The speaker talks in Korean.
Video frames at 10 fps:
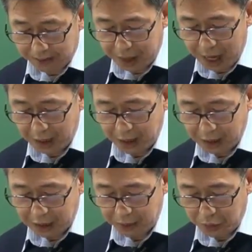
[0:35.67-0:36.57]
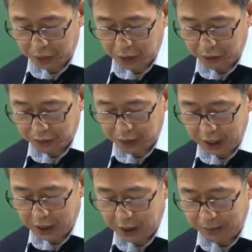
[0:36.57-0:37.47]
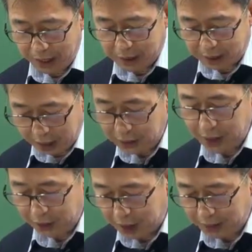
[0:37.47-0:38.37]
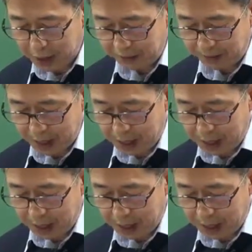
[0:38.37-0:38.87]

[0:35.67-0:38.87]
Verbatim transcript: 125kg의 열이 제거되었다면